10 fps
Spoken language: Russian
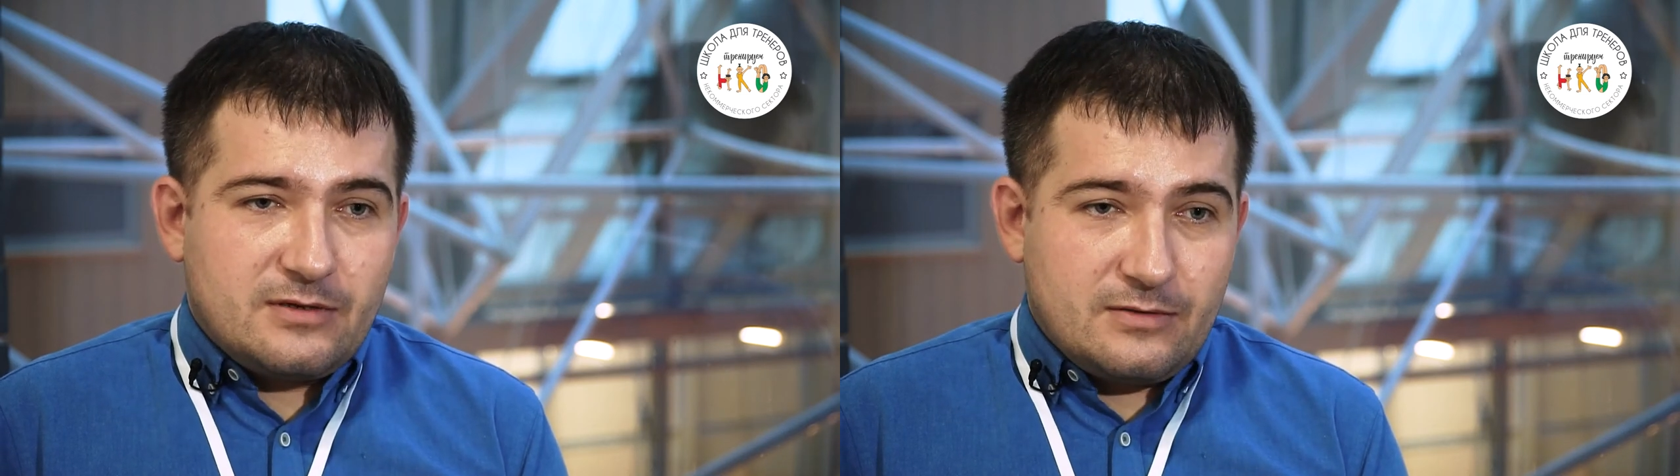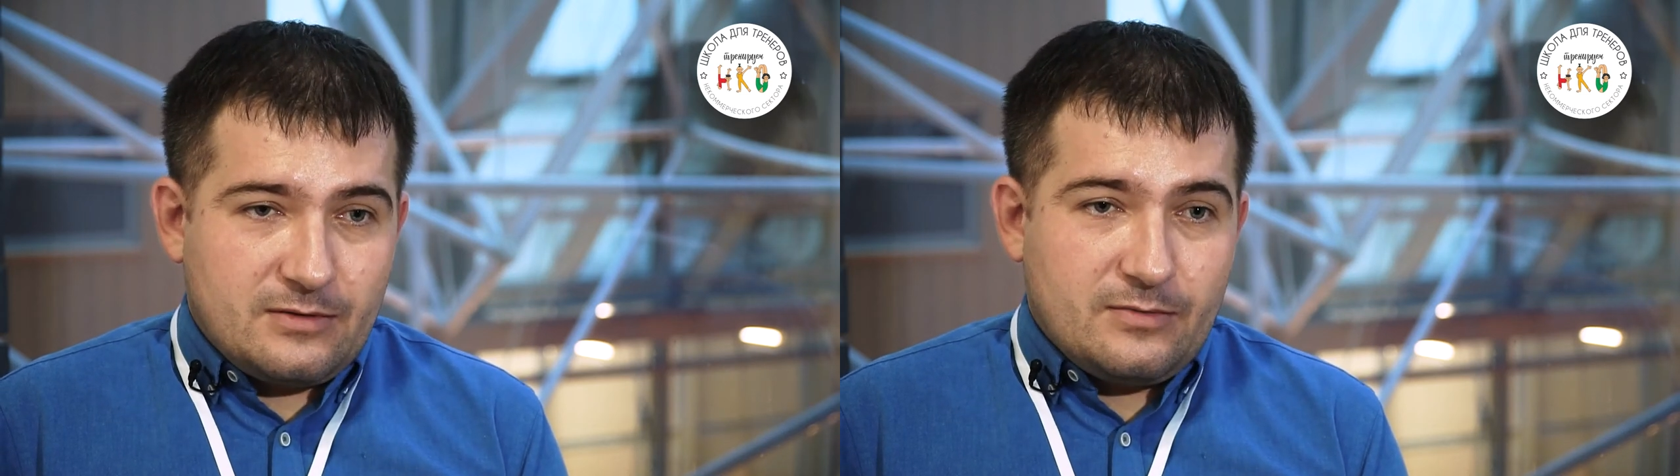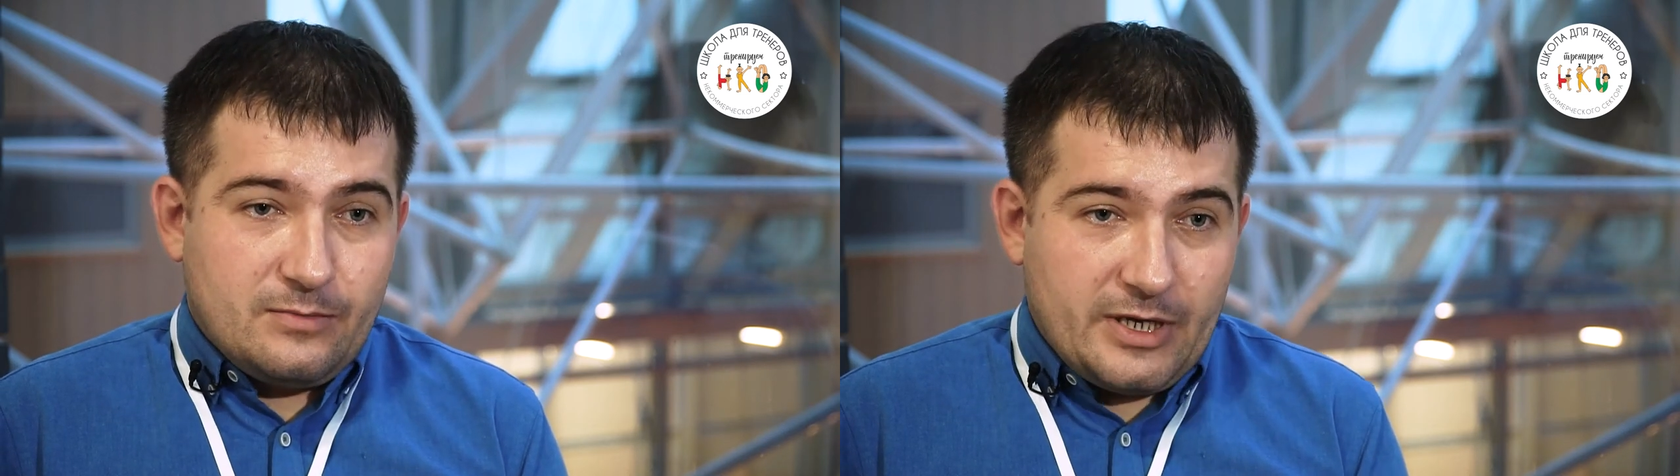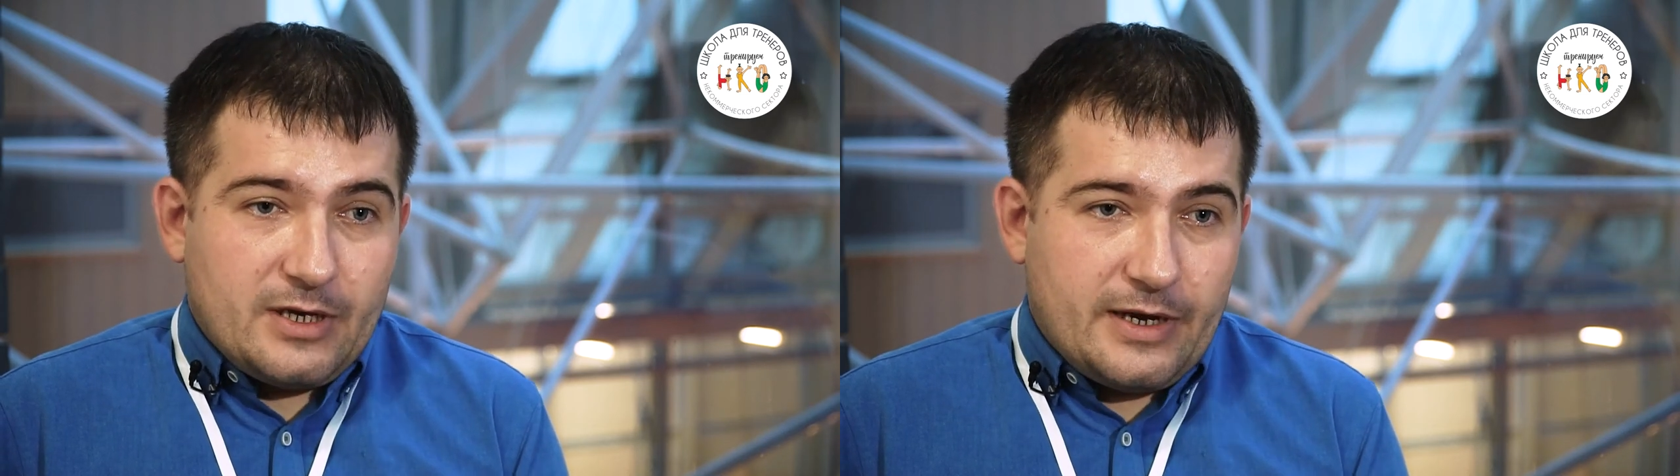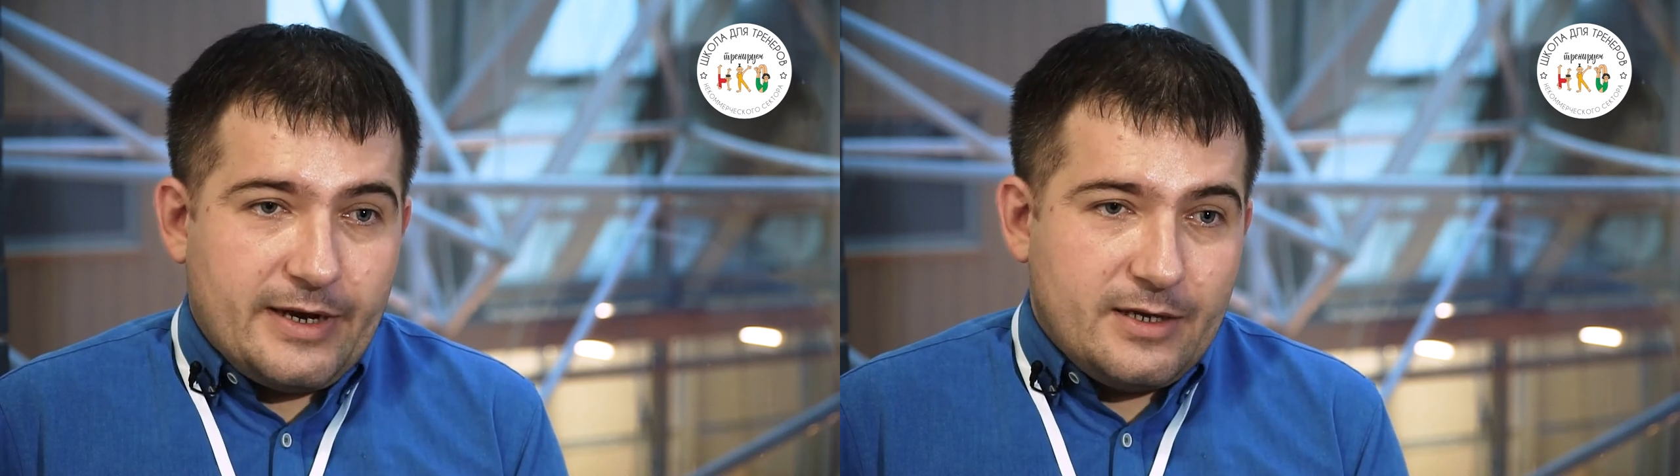э,
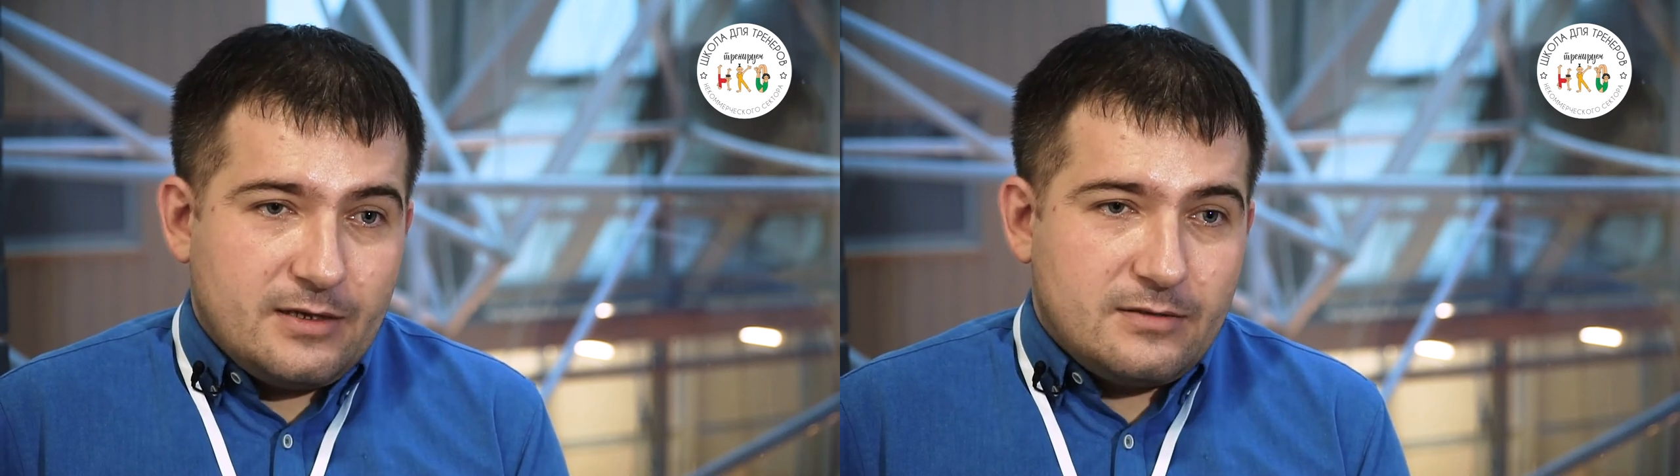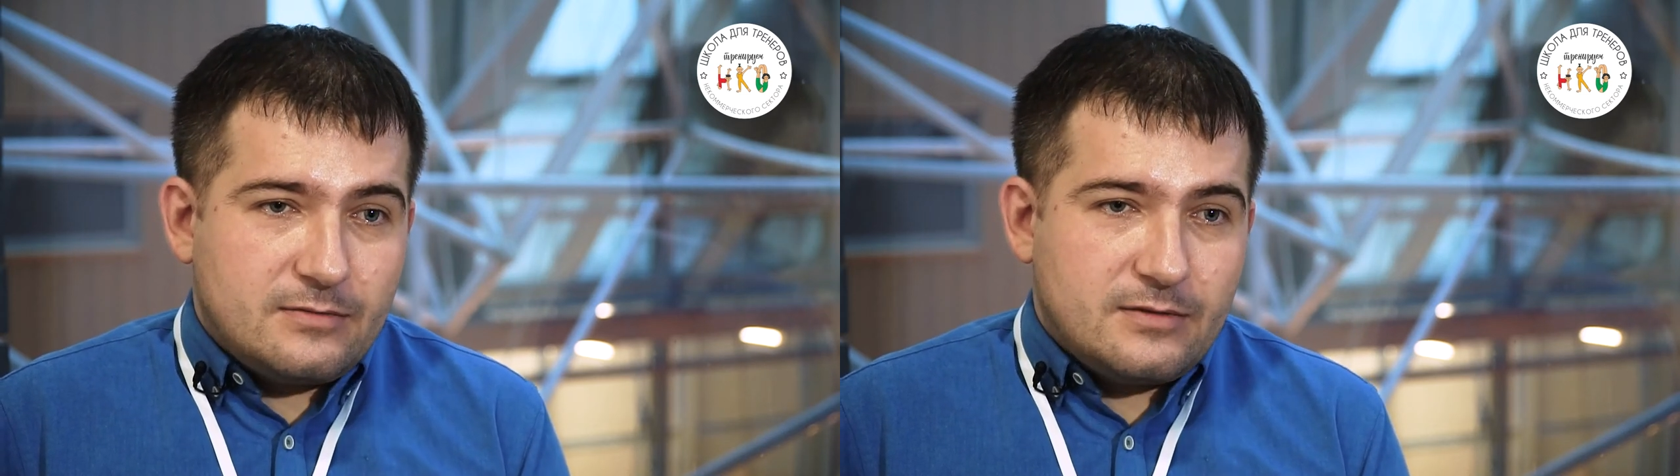моих коллег